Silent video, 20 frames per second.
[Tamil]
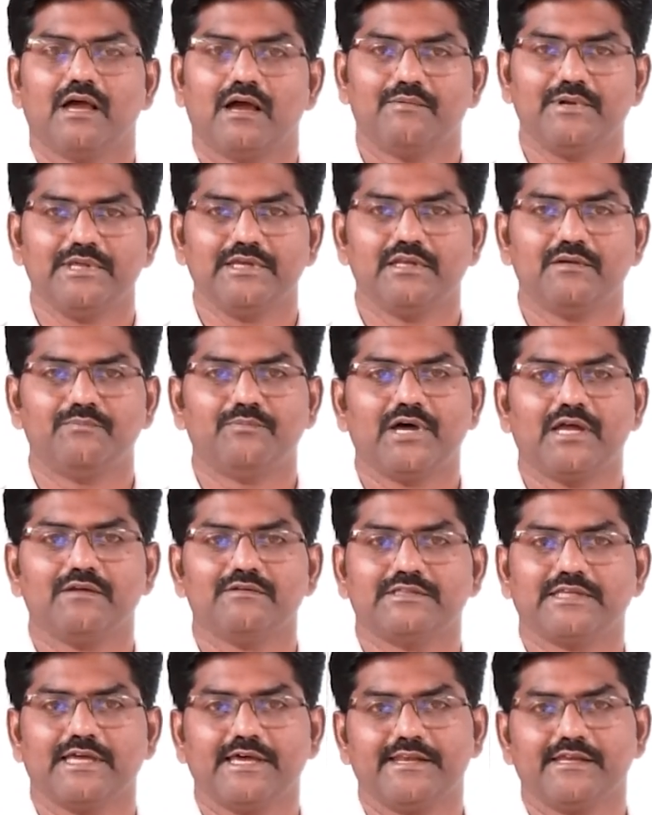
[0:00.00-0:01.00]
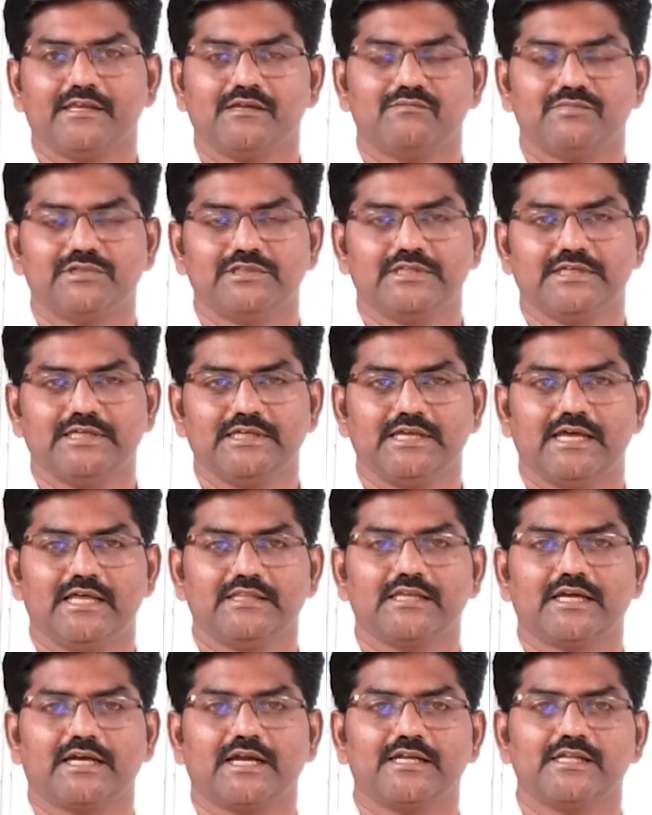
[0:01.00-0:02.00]
அப்படி இருப்பாய்வு தயாரிக்கும் போது
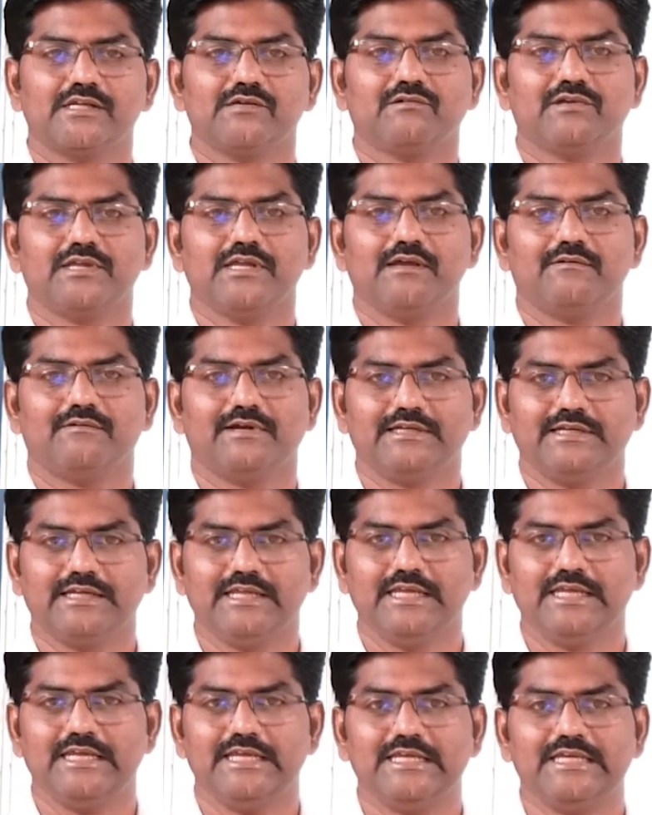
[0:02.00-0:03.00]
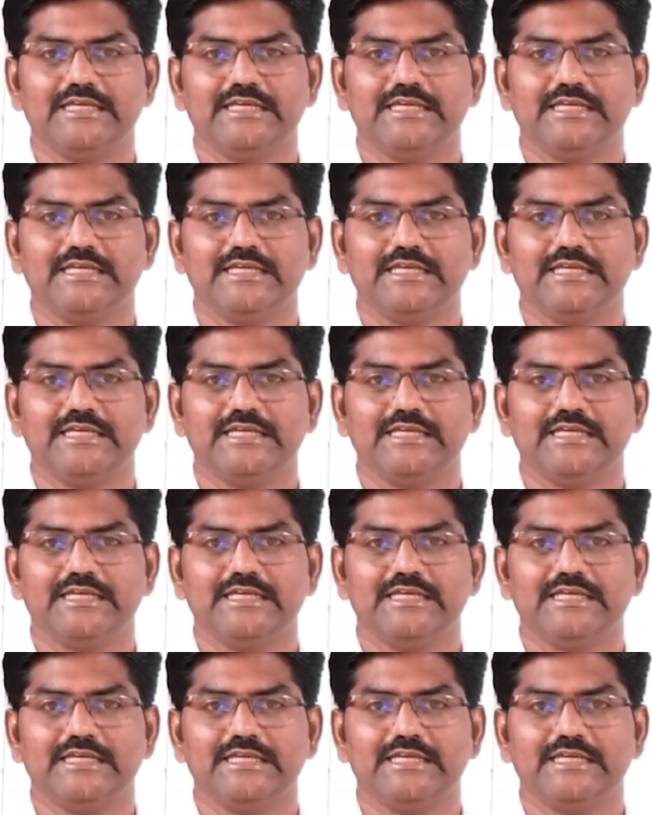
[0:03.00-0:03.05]
அந்த கடனுக்குரிய வட்டி